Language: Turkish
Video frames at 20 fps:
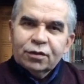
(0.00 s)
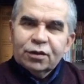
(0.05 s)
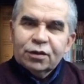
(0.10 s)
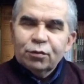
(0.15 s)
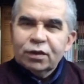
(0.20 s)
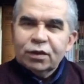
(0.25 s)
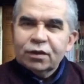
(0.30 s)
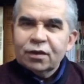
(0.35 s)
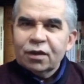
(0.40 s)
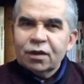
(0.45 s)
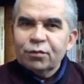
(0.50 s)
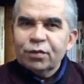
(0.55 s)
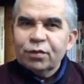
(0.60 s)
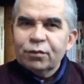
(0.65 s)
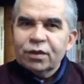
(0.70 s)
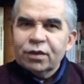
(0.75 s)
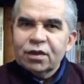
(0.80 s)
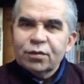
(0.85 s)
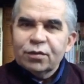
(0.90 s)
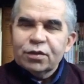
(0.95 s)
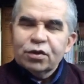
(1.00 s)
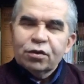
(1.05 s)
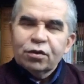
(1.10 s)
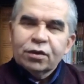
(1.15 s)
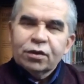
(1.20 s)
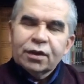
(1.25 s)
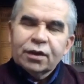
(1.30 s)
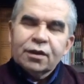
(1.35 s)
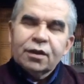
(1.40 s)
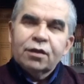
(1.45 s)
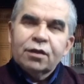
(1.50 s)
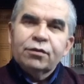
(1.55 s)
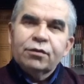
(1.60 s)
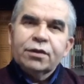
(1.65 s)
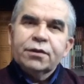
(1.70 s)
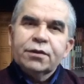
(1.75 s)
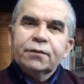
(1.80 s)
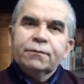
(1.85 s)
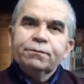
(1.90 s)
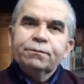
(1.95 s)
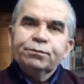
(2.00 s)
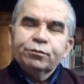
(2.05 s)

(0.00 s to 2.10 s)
Kim bilir daha bilmediğimiz ne örnekler var.